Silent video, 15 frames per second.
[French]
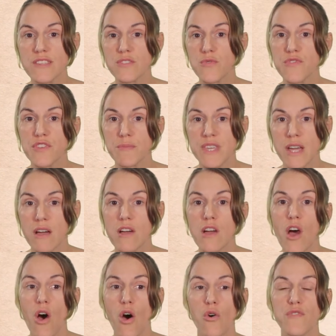des amphibiens,
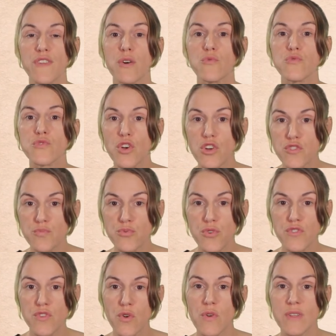environ
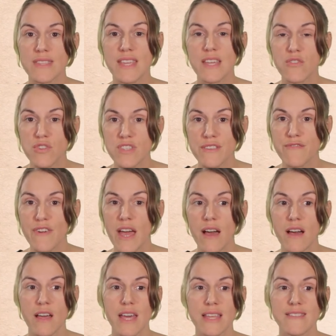30% des
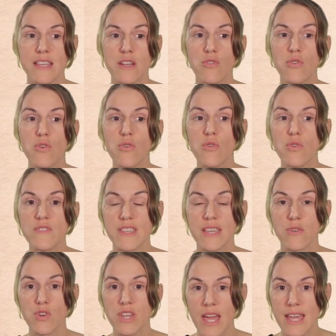conifères, des coraux, des
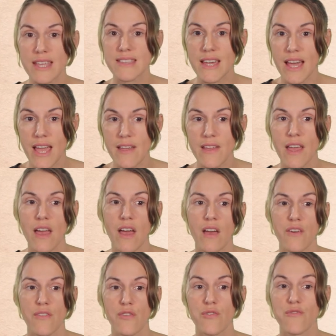requins et des raies,
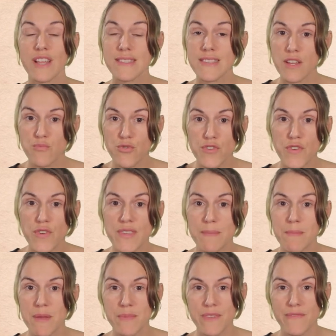25% euh, des
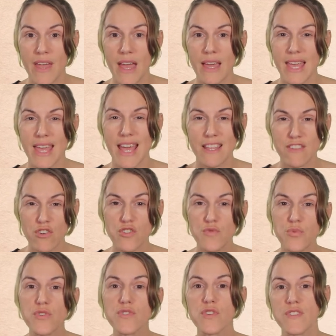mammifères et
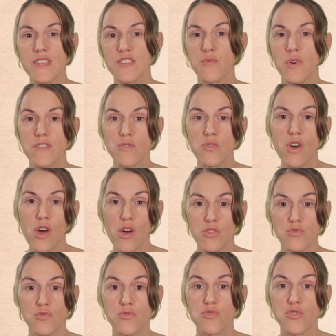14% des oiseaux
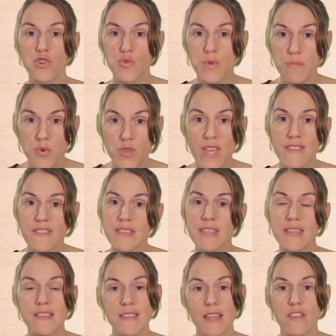sont aujourd'hui menacés
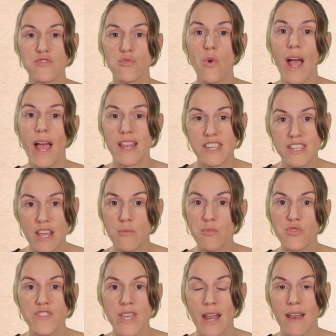d'extinction à l'échelle
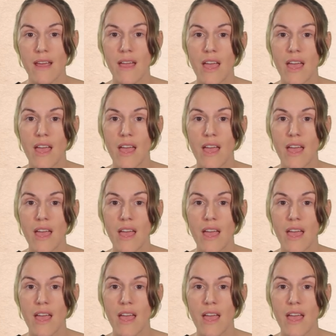mondiale.